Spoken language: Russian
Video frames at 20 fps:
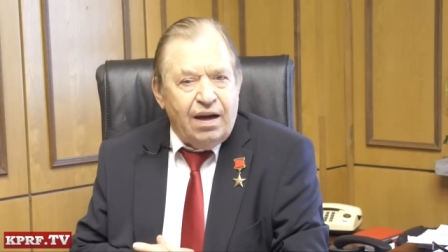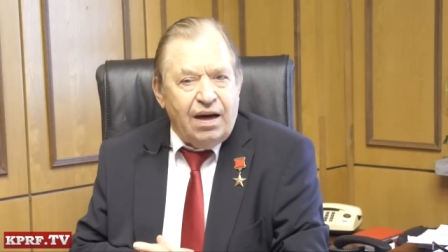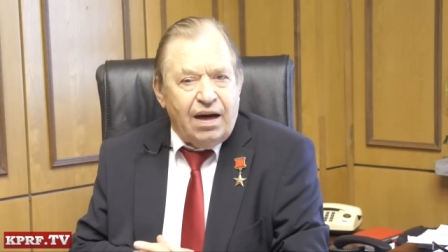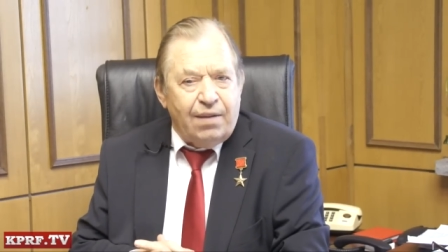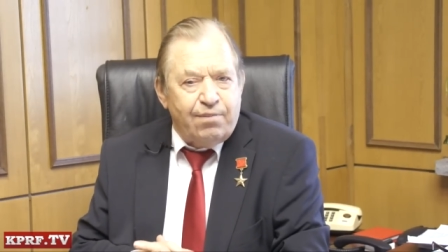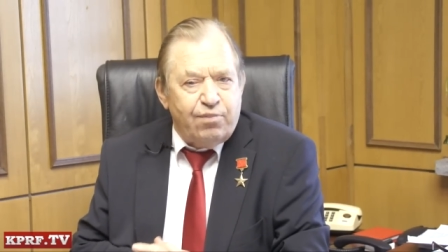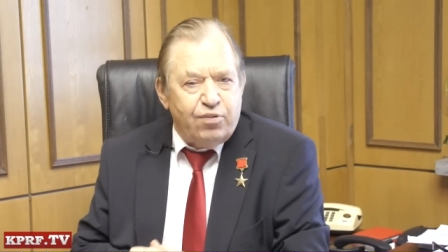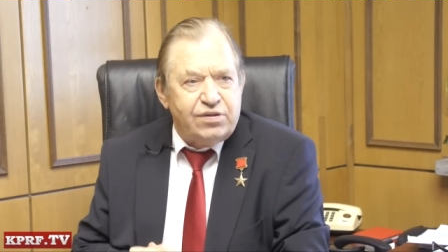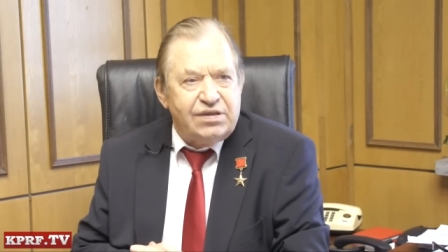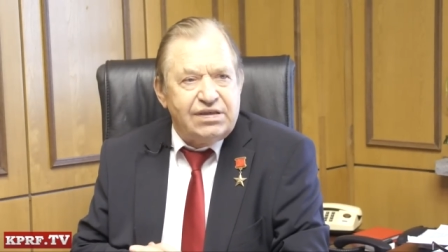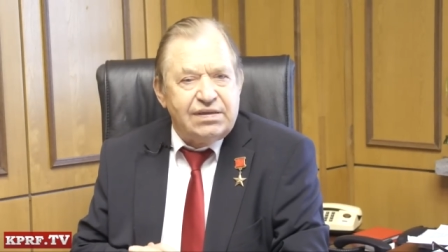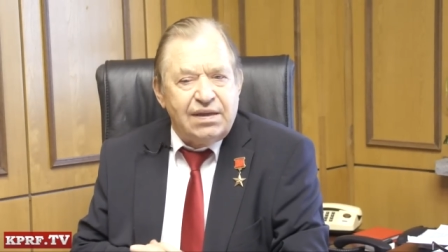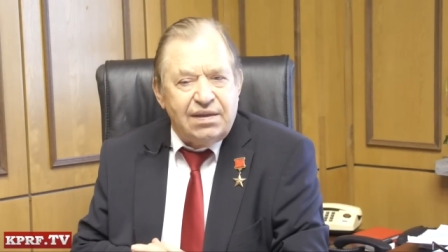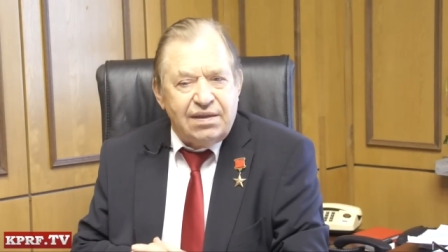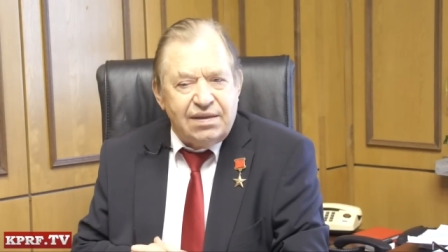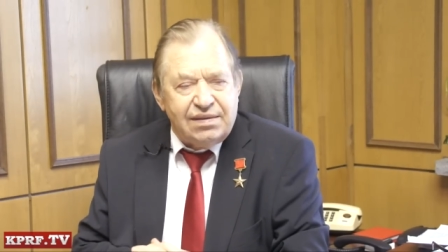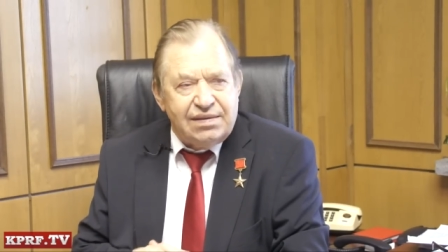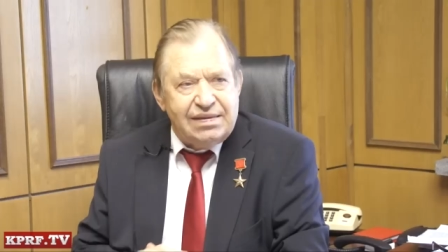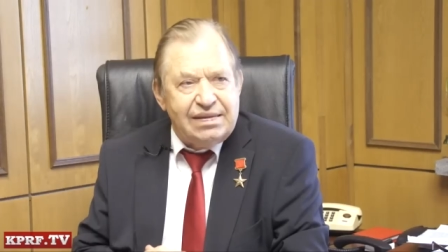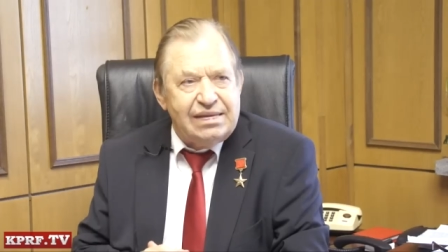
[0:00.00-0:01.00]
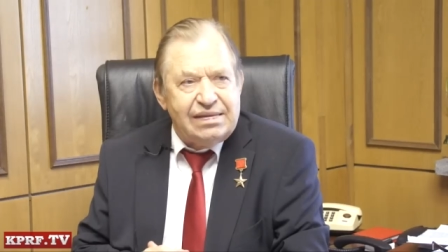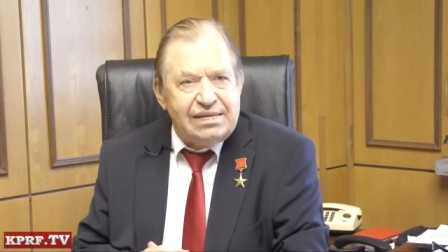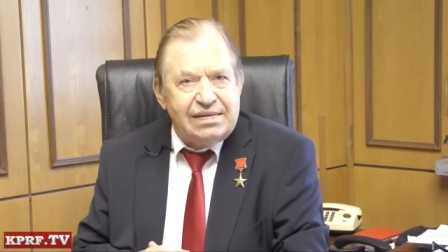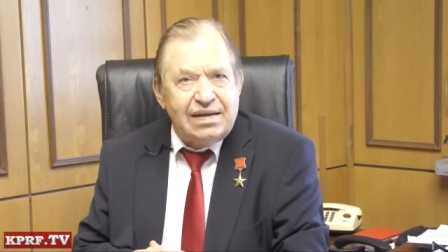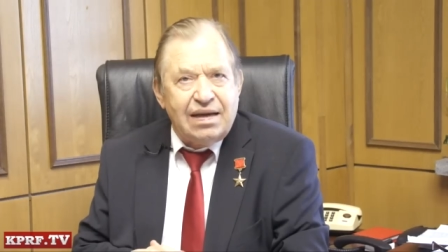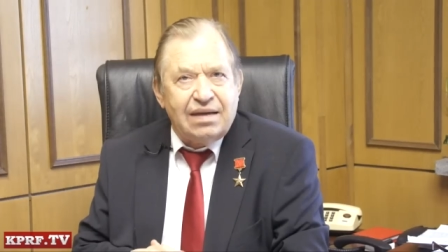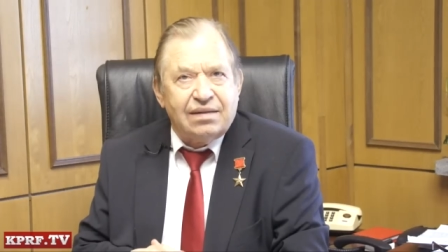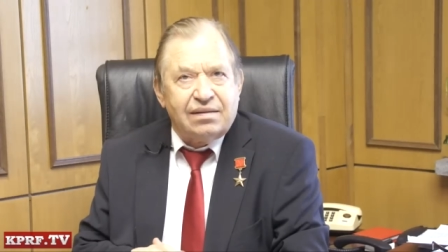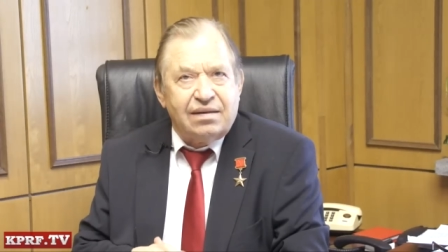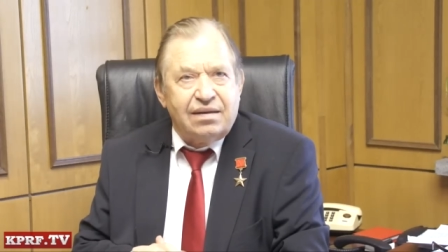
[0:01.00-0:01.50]
Опустили а
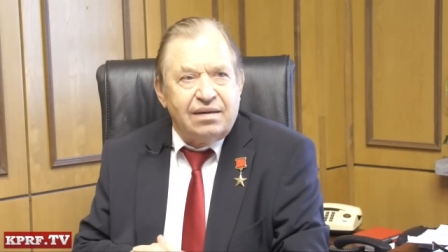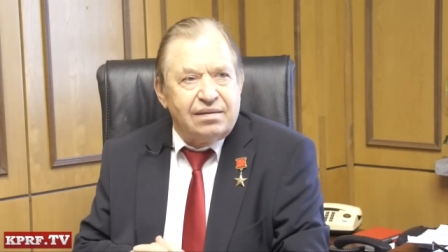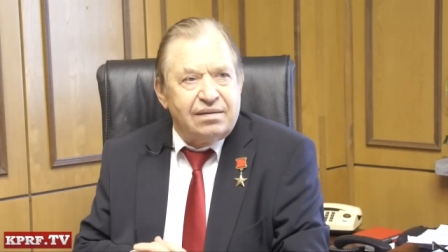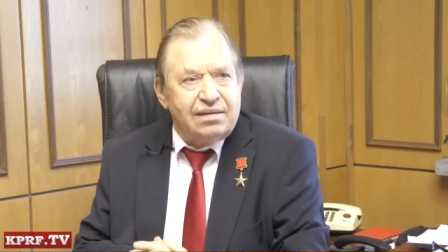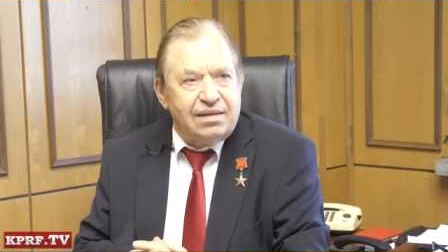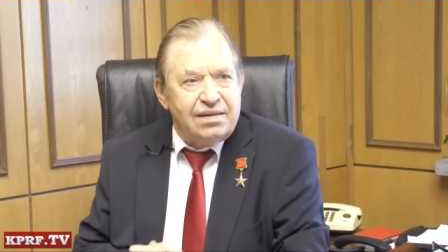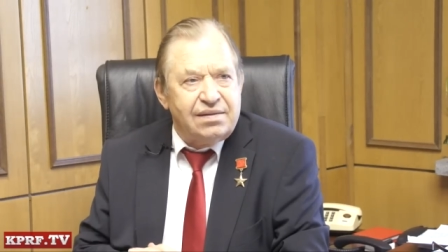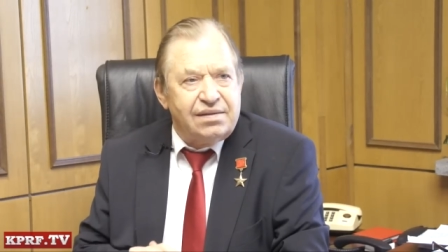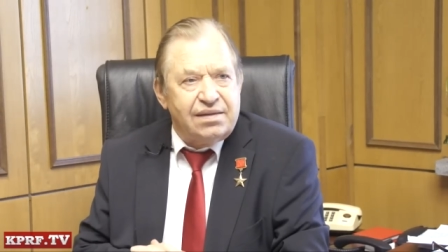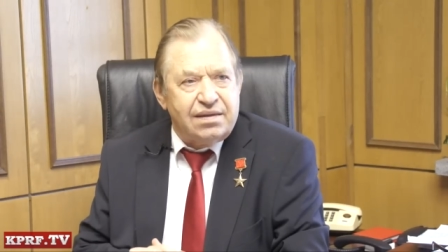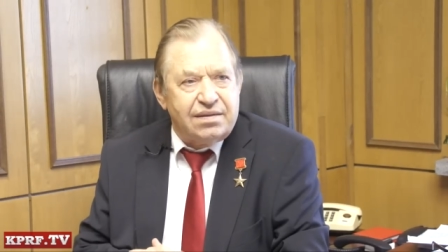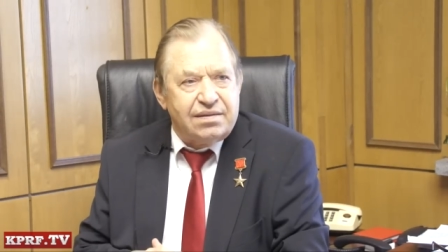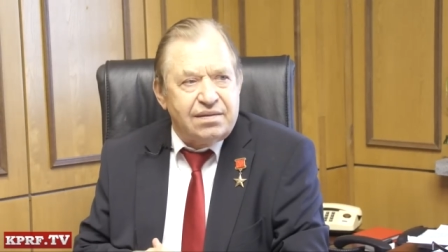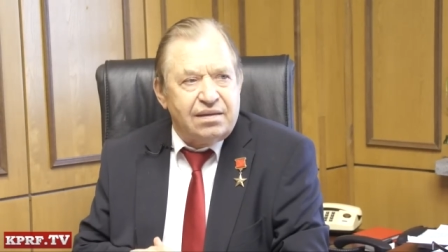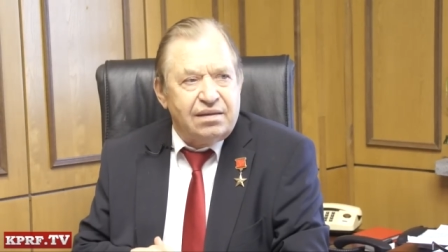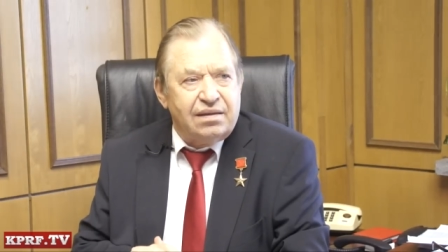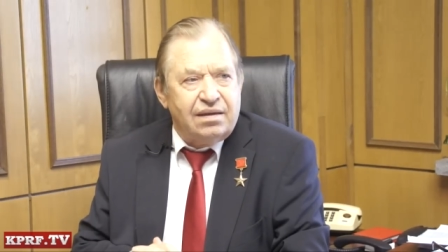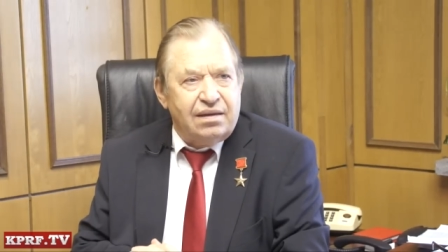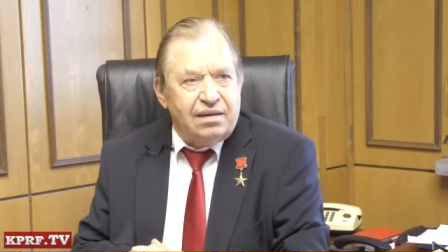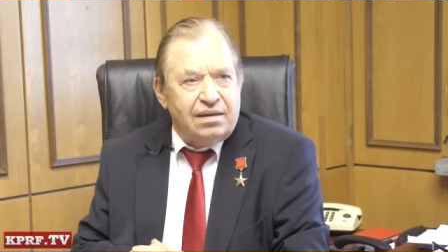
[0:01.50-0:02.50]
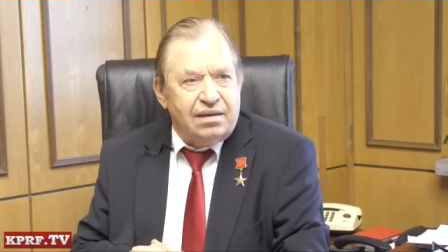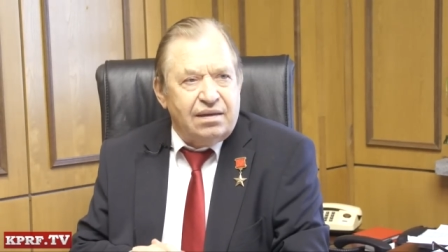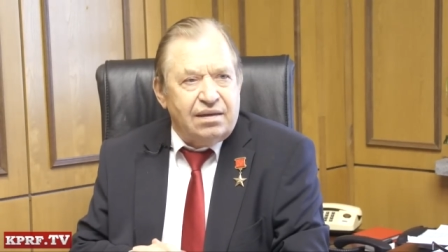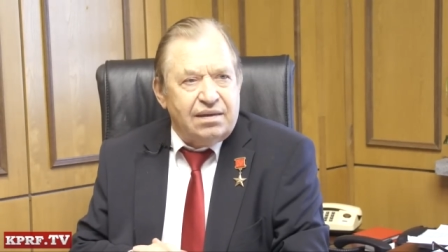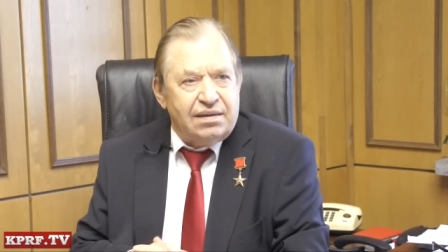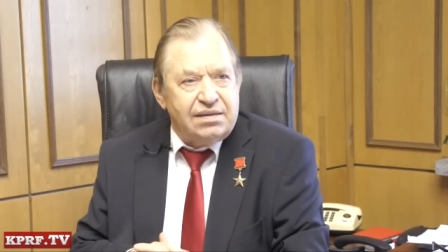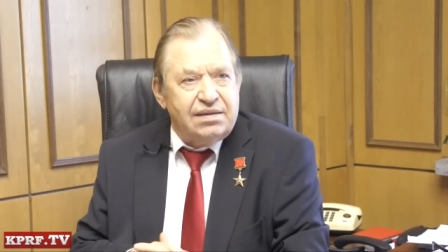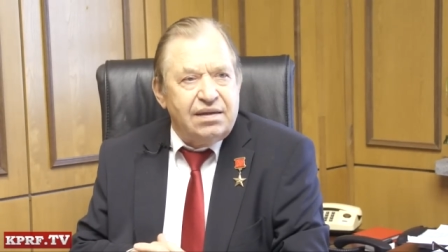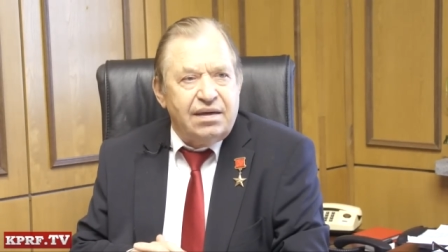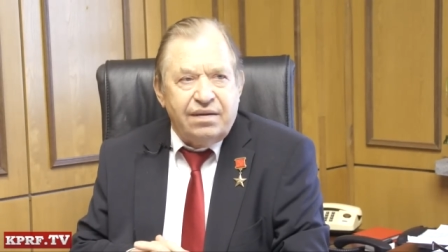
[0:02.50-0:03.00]
десятки тысяч
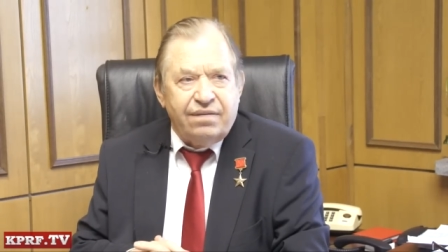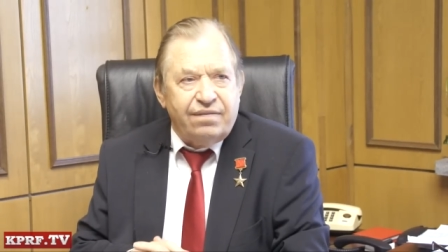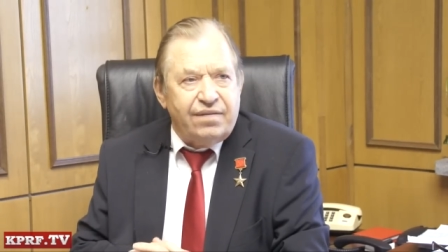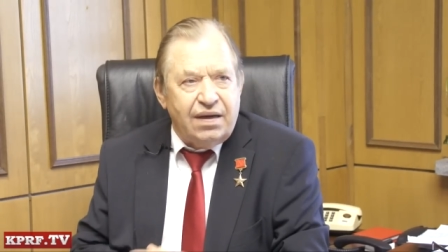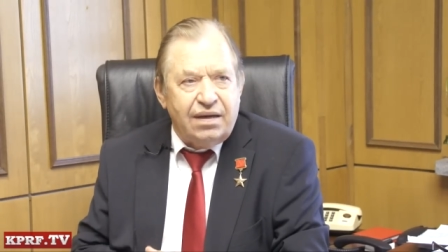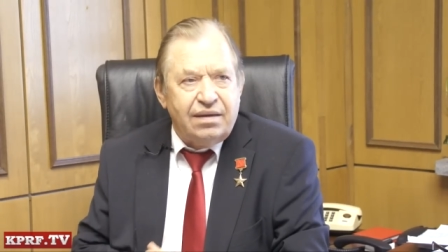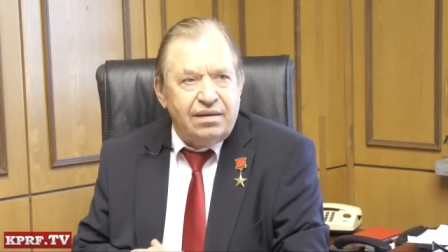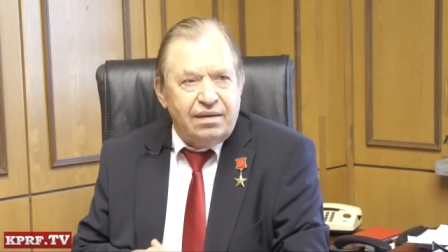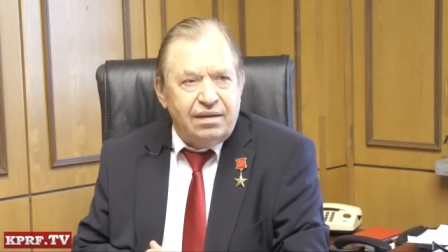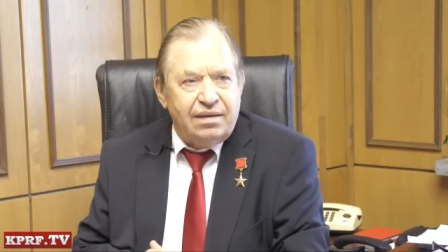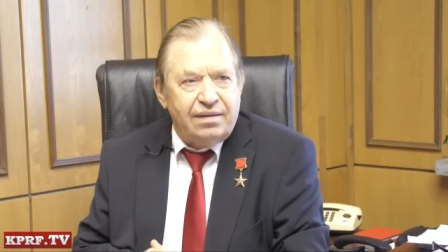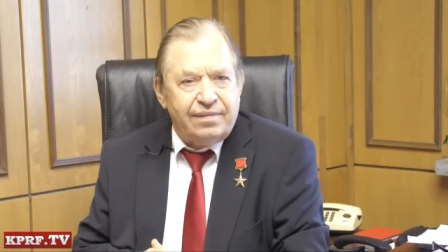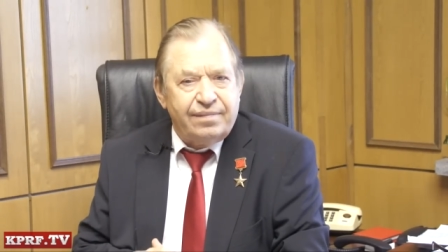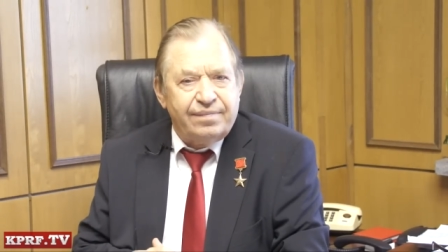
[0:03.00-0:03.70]
деревень,